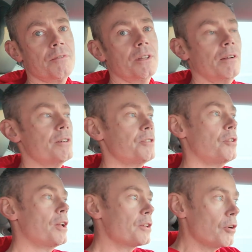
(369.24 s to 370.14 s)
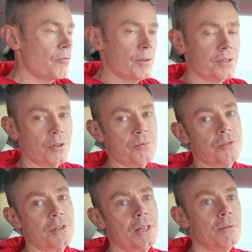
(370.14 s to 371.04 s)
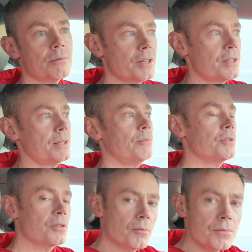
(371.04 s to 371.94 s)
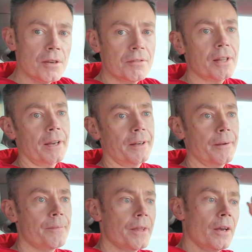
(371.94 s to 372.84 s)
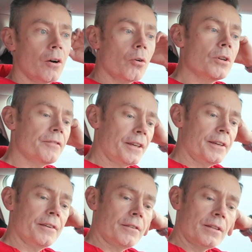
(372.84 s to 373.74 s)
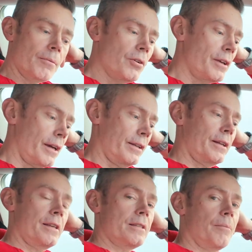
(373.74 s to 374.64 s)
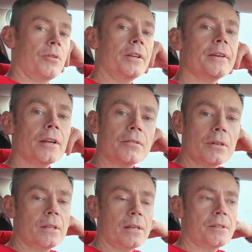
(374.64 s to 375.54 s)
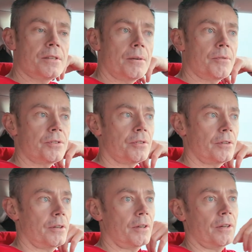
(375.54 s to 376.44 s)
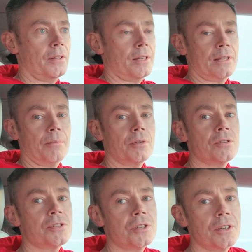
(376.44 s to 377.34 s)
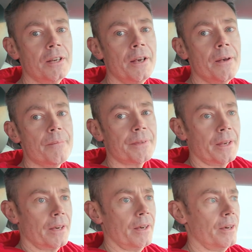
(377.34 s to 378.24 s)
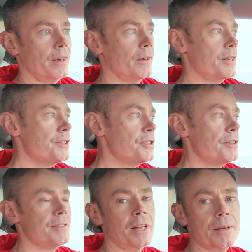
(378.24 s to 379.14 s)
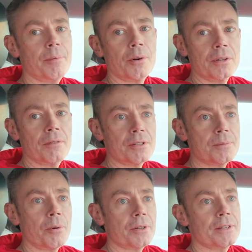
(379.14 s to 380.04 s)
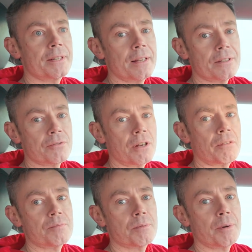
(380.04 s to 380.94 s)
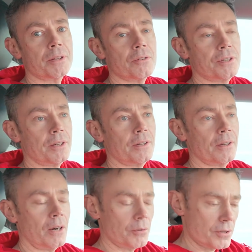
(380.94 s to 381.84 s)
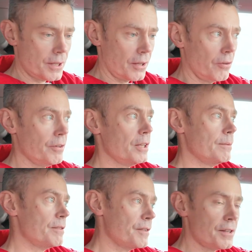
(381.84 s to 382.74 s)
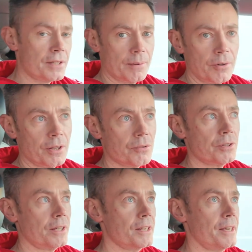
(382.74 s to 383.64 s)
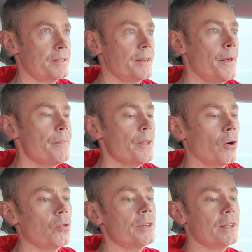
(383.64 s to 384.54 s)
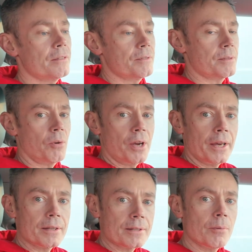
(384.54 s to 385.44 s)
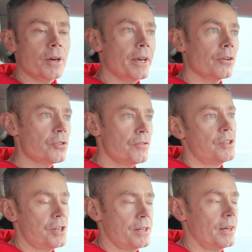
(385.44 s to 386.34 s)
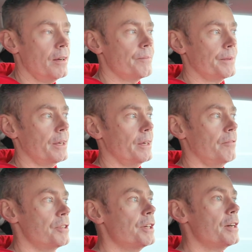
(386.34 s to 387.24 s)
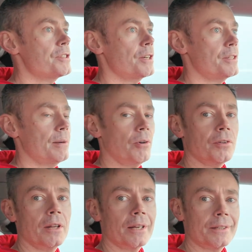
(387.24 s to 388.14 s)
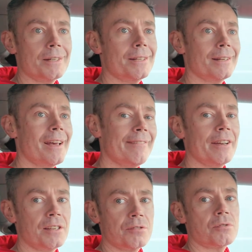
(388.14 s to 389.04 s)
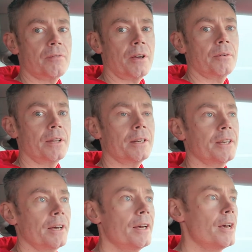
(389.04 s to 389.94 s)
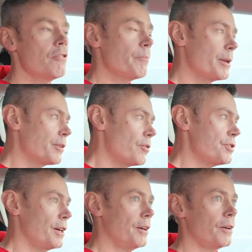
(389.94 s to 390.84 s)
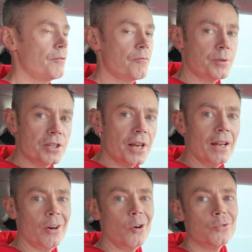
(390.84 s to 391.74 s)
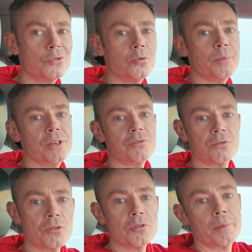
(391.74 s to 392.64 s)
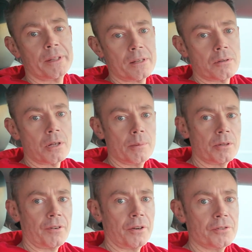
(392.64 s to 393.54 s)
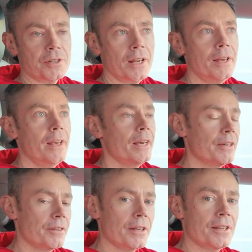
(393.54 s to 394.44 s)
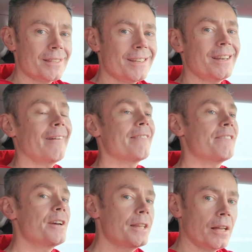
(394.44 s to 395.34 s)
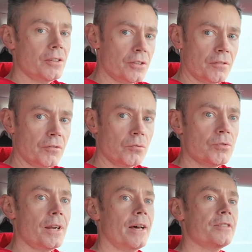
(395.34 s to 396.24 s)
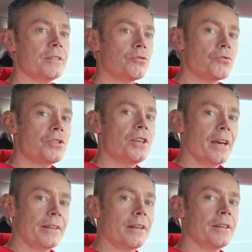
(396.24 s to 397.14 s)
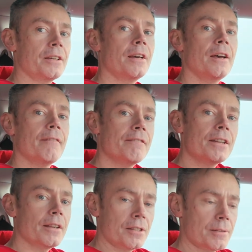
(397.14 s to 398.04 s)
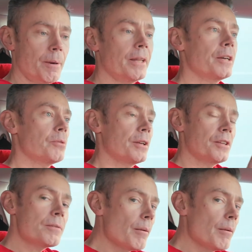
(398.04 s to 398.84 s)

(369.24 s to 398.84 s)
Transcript: dla Was to dodatkowym jeszcze obciążeniem, no bo starsze samochody są mniej wydajne. Ogólnie w takich samochodach jak Tesla Model Y, której teraz jedziemy, czy Tesla Model 3, E, jesteście w stanie pokonywać spore dystanse już nawet przy prędkościach e, autostradowych, natomiast w starszych samochodach już tak nie jest. Ogólnie z, mojej, z mojego doświadczenia e, wynika, że samochody elektryczne najfajniej zużywają energię w prędkościach w przedziale od 105 do 115 km na godzinę i wtedy ten zasięg wydatnie się wydłuża, a zużycie energii wydatnie spada i tutaj też